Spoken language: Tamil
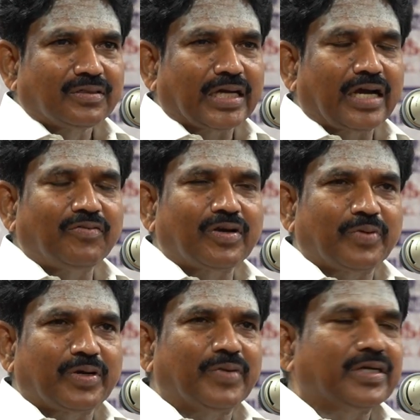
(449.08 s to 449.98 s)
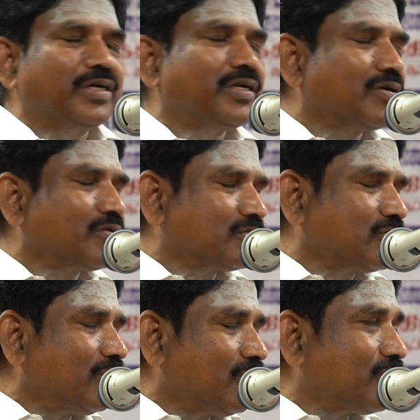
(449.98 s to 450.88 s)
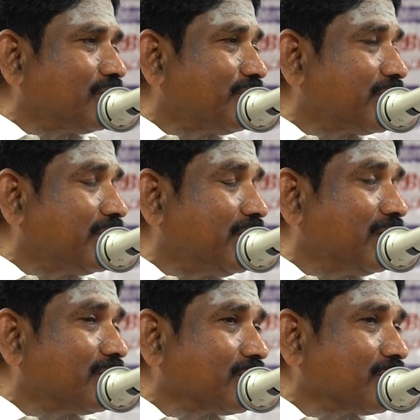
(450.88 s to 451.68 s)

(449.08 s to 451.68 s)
நால்வர் பெருமக்கள் என்று சொல்லக்கூடிய வகையில்